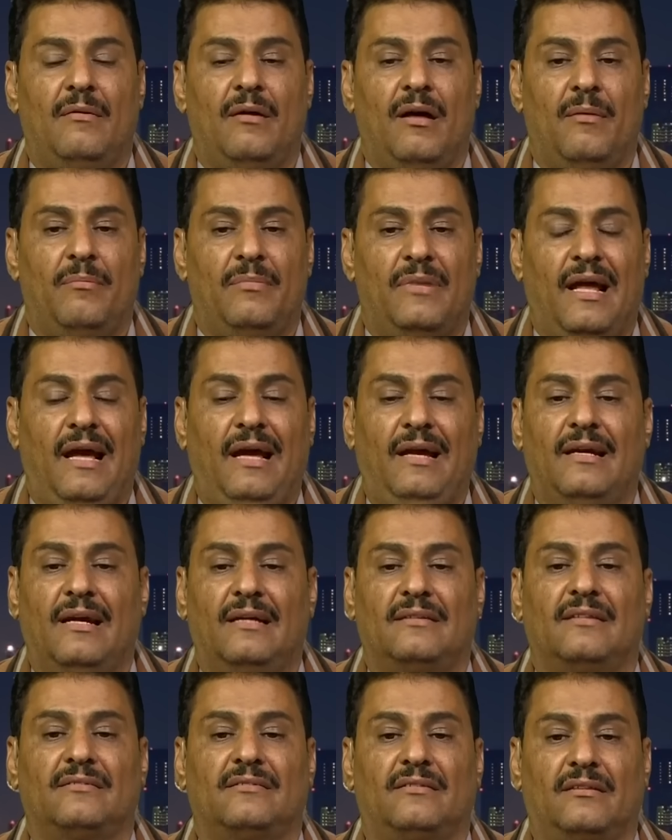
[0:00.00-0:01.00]
ملاحية
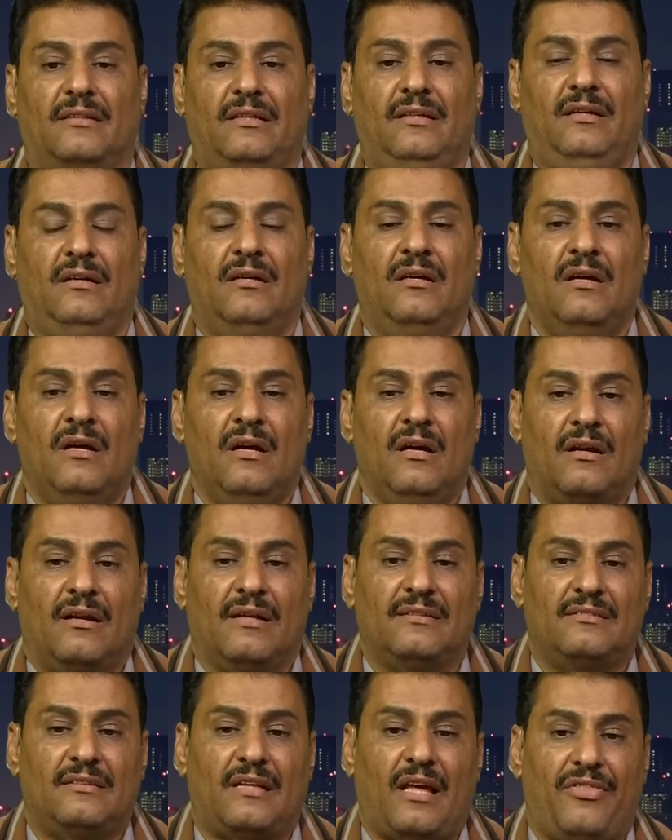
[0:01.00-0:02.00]
تستطيع
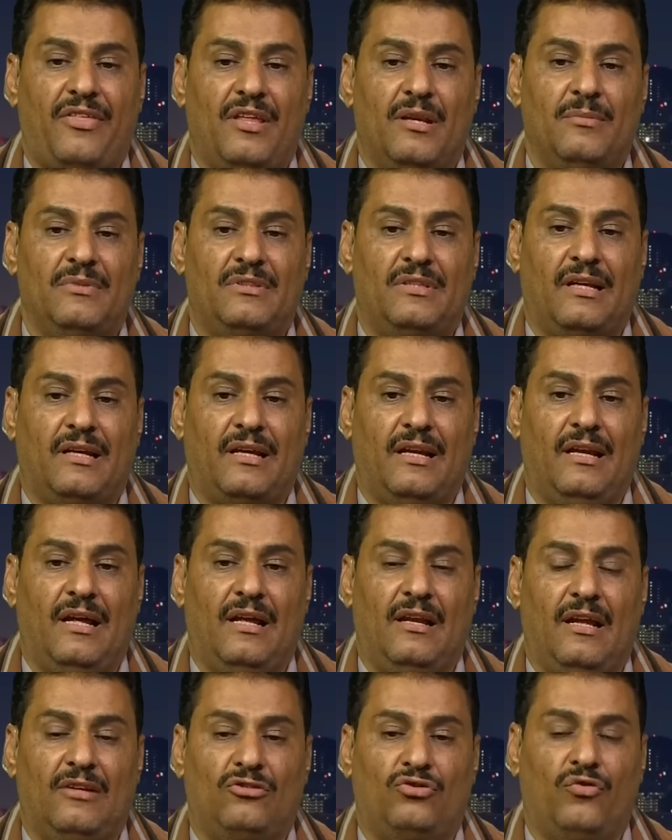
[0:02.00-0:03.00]
رصد كثير من تلك
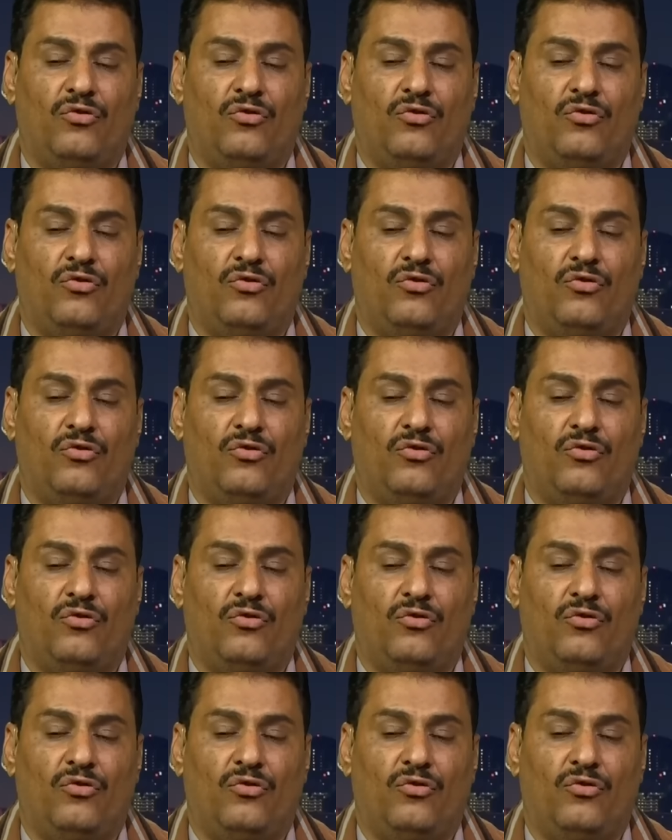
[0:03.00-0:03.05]
السفن